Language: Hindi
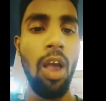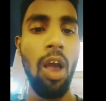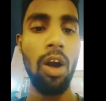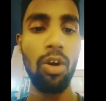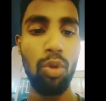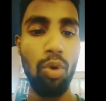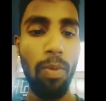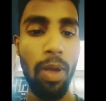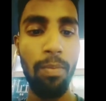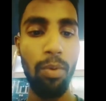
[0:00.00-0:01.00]
और
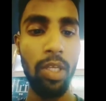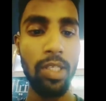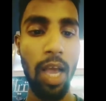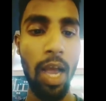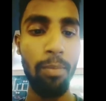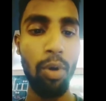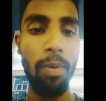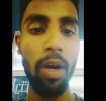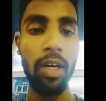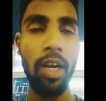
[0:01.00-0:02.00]
दुबई पुलिस आपको
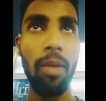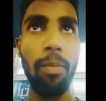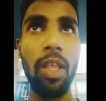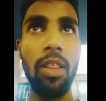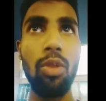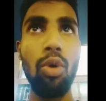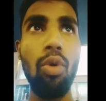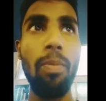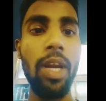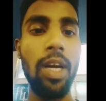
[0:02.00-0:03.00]
पकड़ने में दो
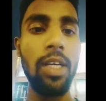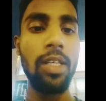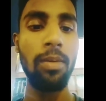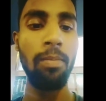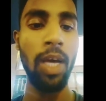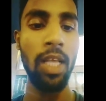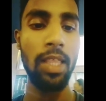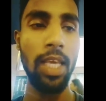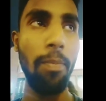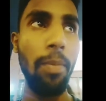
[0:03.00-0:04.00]
मिनट या
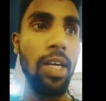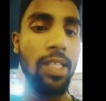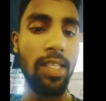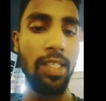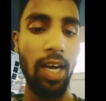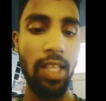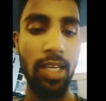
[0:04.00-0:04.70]
तीन मिनट से ज़्यादा